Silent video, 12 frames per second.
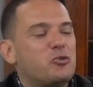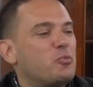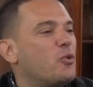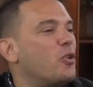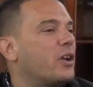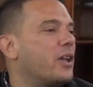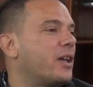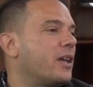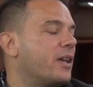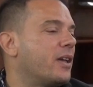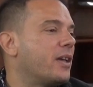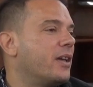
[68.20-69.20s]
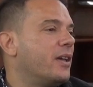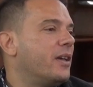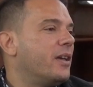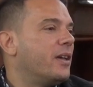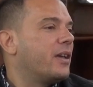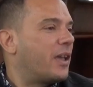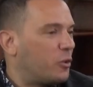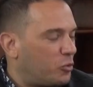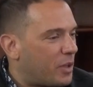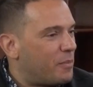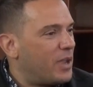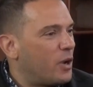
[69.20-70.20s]
y supongo que que tú
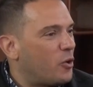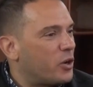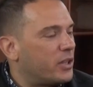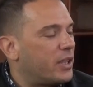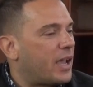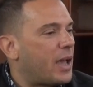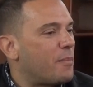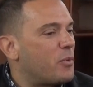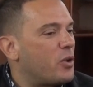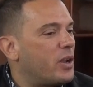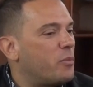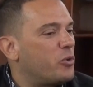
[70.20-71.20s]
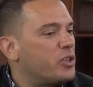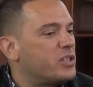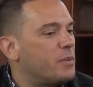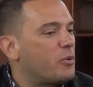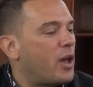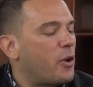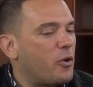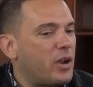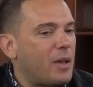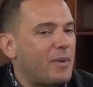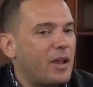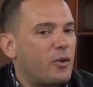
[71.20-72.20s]
también con este cambio en el municipio de
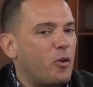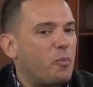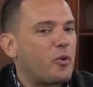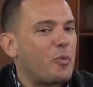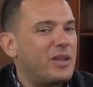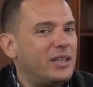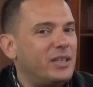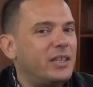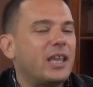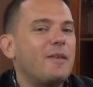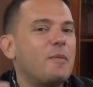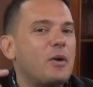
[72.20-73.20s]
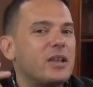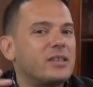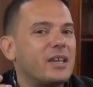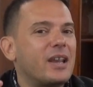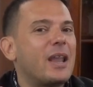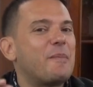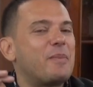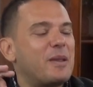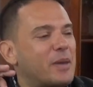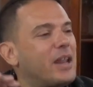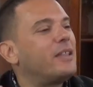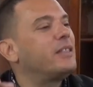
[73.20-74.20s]
Arona, además nos prometiste que íbamos a hacer la
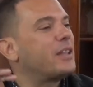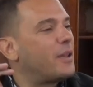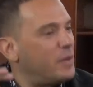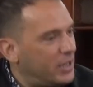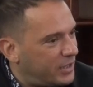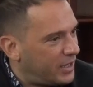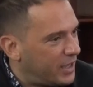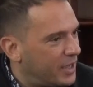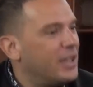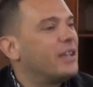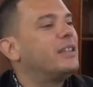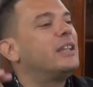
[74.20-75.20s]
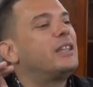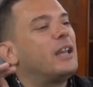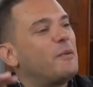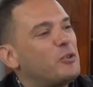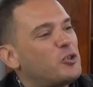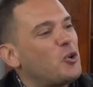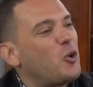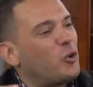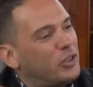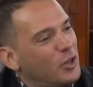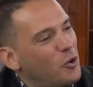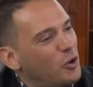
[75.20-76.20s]
primera entrevista de televisión
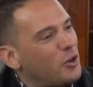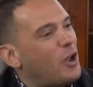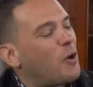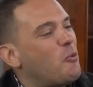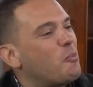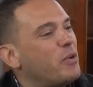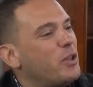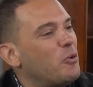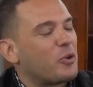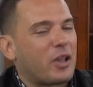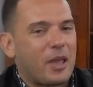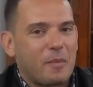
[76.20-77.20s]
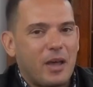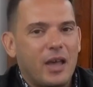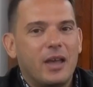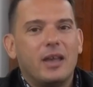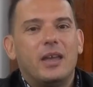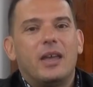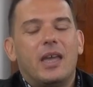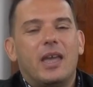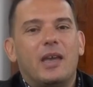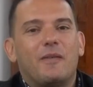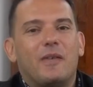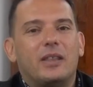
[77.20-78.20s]
contigo y lo has cumplido porque además
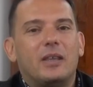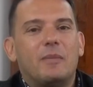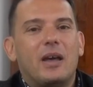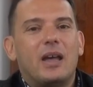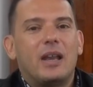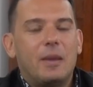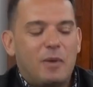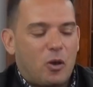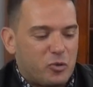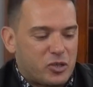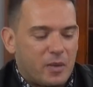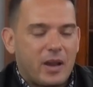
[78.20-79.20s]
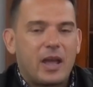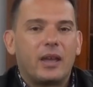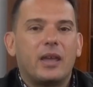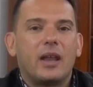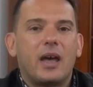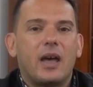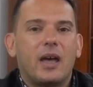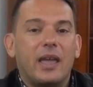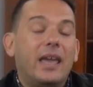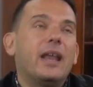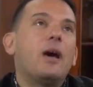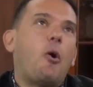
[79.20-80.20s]
eh, Fátima Lemes, como sabrán, era,
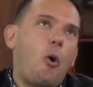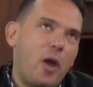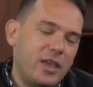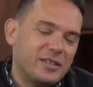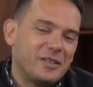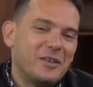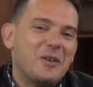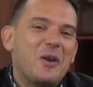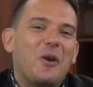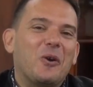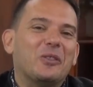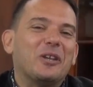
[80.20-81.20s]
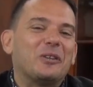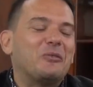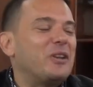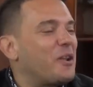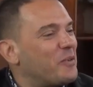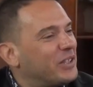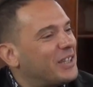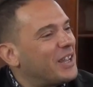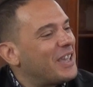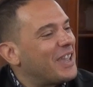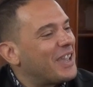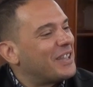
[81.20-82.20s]
era o es con tertulia nuestra
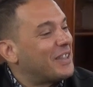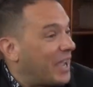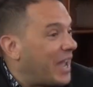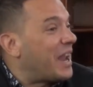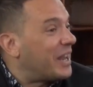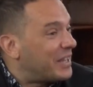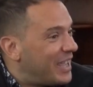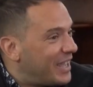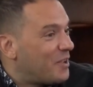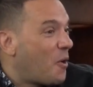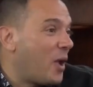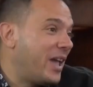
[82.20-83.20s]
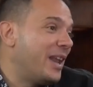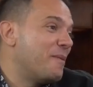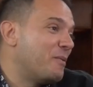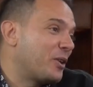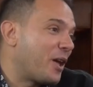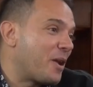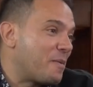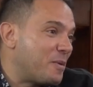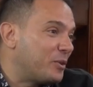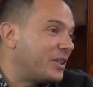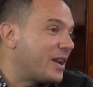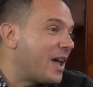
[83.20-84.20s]
de, Canal 10. Digo, era porque ahora
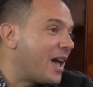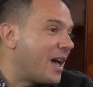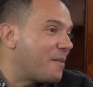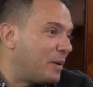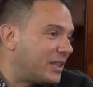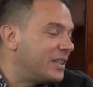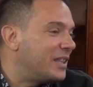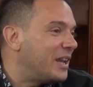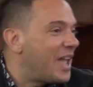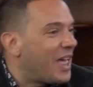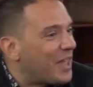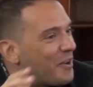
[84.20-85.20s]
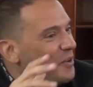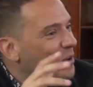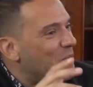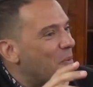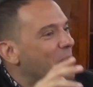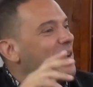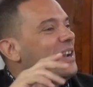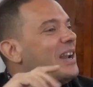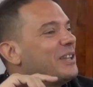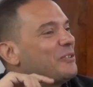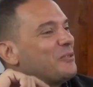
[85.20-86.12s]
mismo estará bastante liada, ¿no? Como para ir a la